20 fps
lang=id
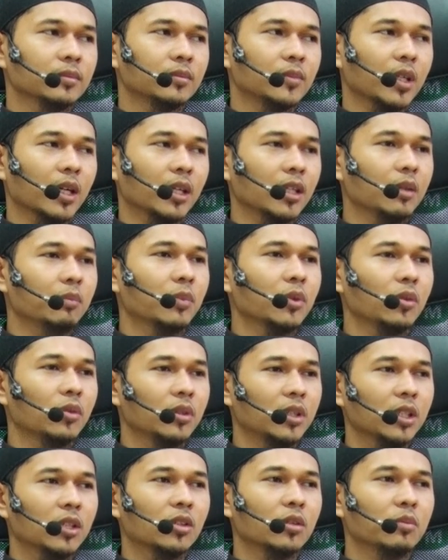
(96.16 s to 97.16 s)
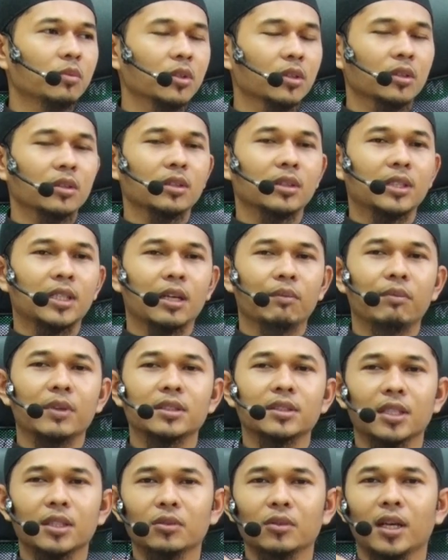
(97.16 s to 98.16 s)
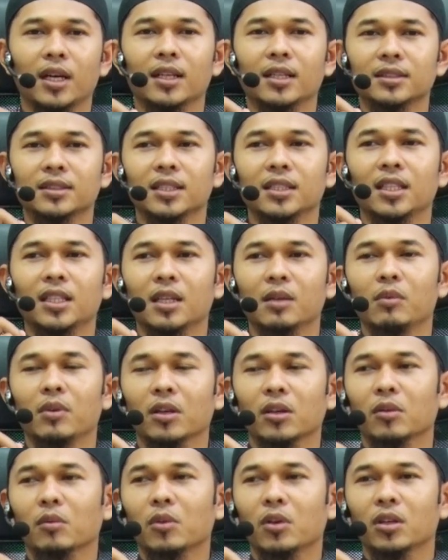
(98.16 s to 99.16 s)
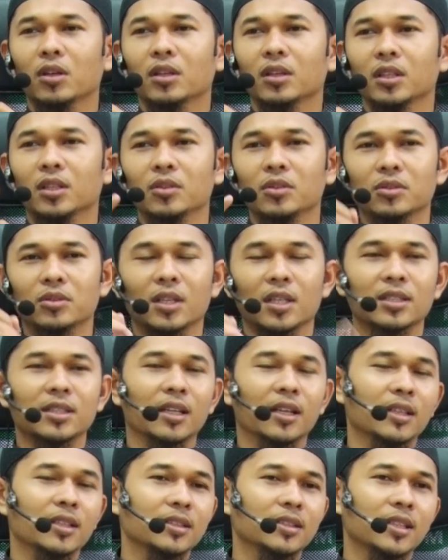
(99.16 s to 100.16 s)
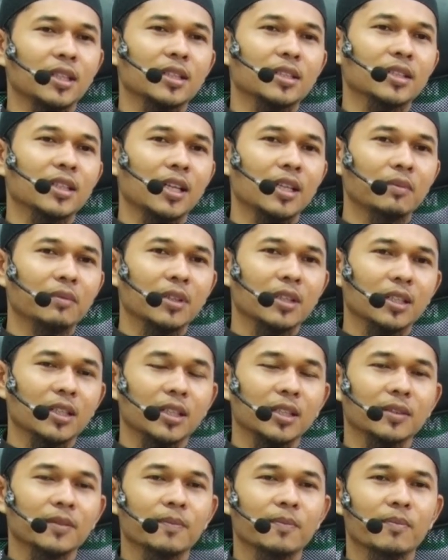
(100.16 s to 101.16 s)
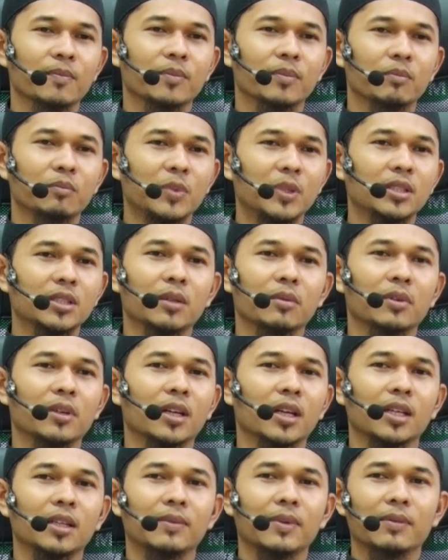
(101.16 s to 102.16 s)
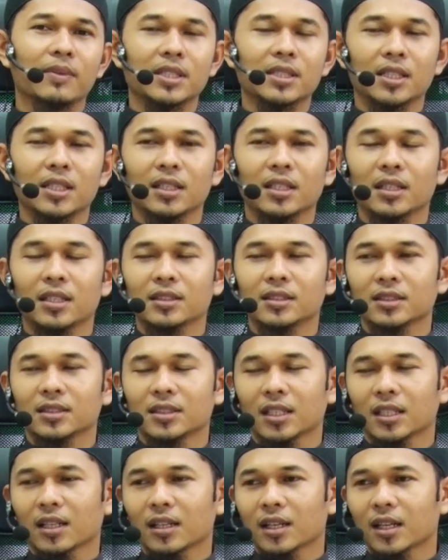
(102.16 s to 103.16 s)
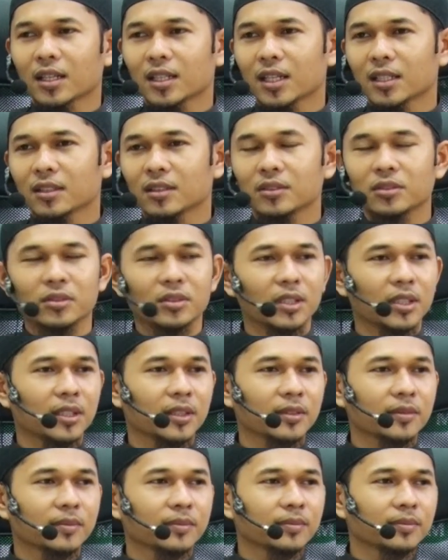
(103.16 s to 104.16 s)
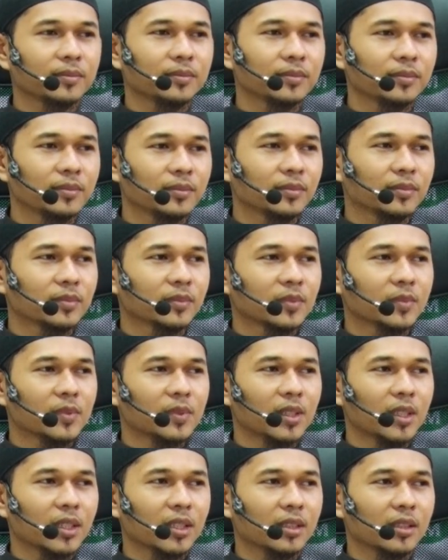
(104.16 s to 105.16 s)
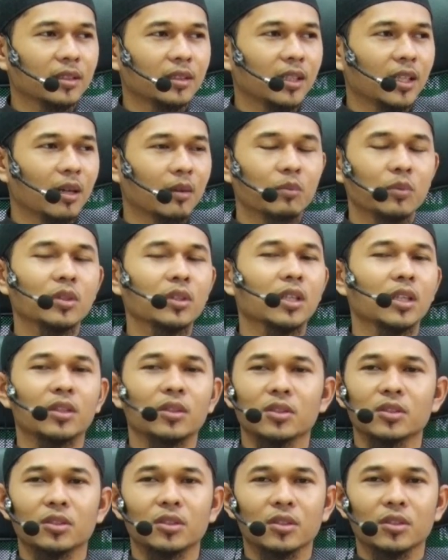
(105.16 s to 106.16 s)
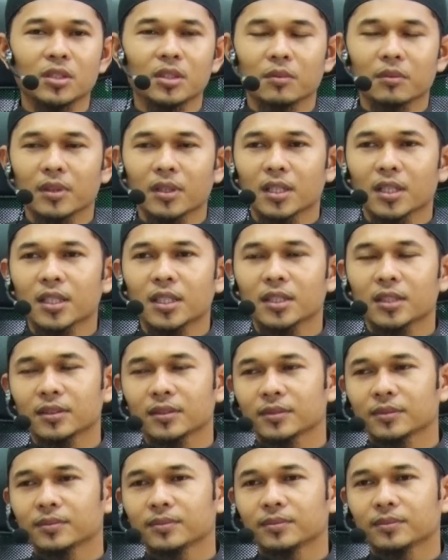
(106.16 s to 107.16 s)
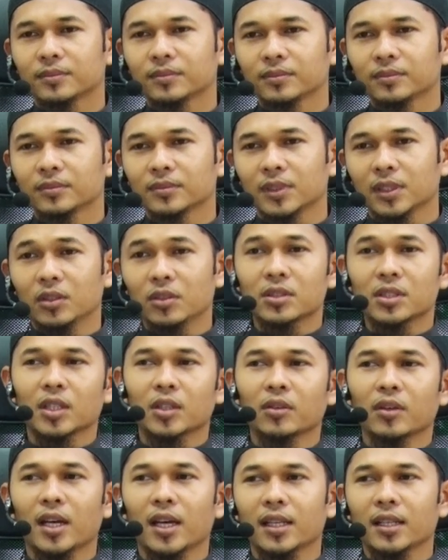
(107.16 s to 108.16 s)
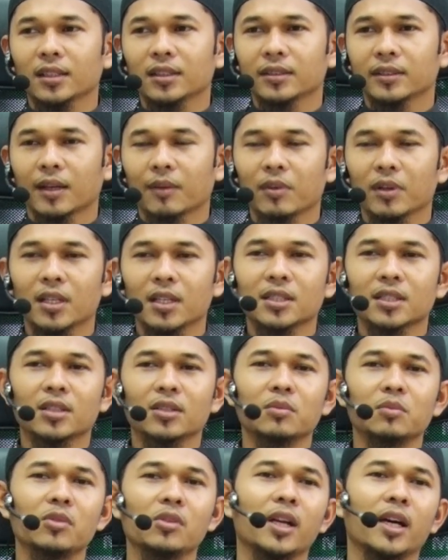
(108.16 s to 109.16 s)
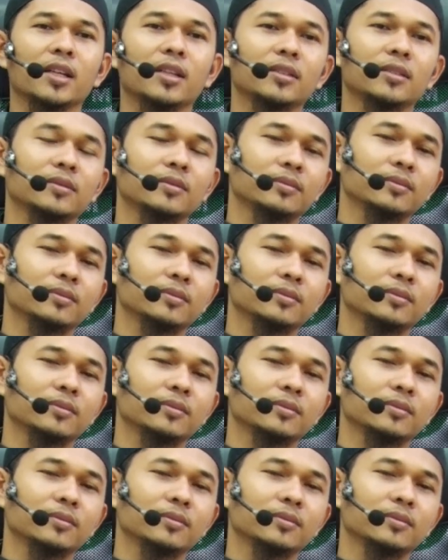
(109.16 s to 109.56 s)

makanya penghuni kubur dapat satu hari saja dari bulan Ramadan itu sudah sangat senang sekali mereka bisa mereka dibebaskan dari siksa neraka tentunya ya diampunkan dosa-dosa mereka itu satu hari apalagi satu bulan